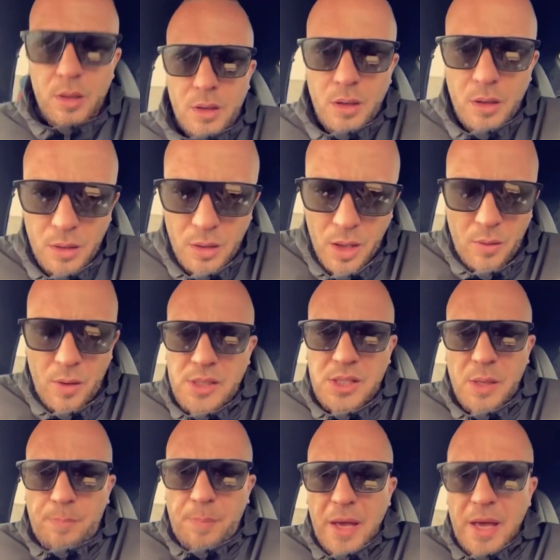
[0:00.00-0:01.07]
Ah ouais,
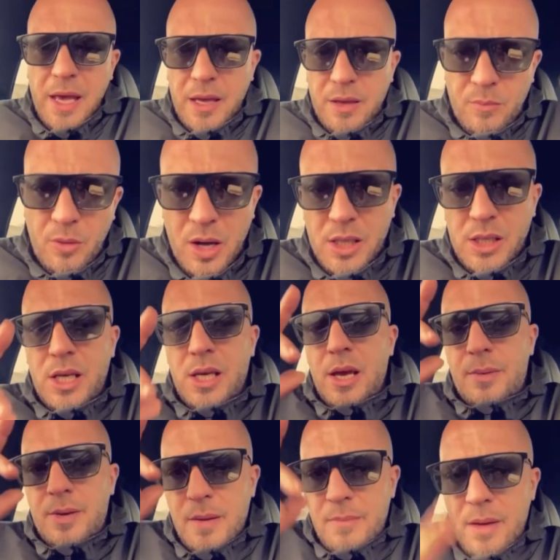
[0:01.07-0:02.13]
c'est pareil. Moi, il y,
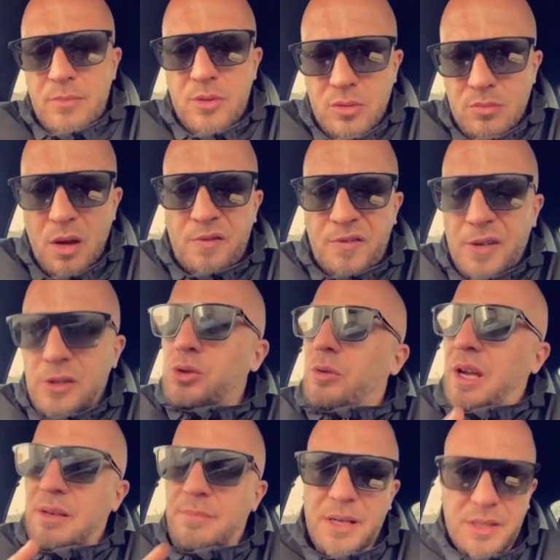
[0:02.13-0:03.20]
a même une meuf, un jour,
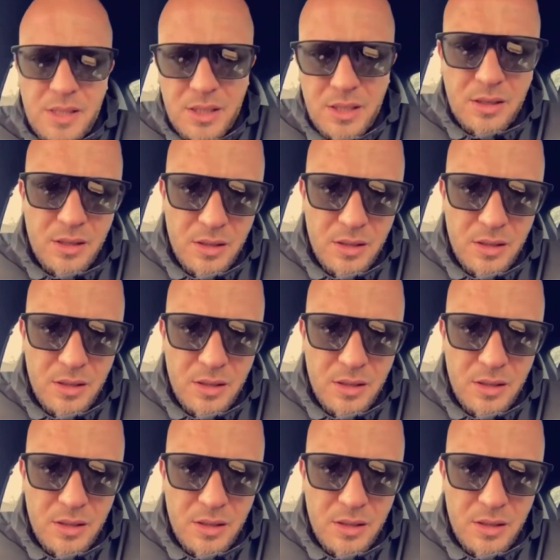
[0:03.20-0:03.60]
elle m'a dit...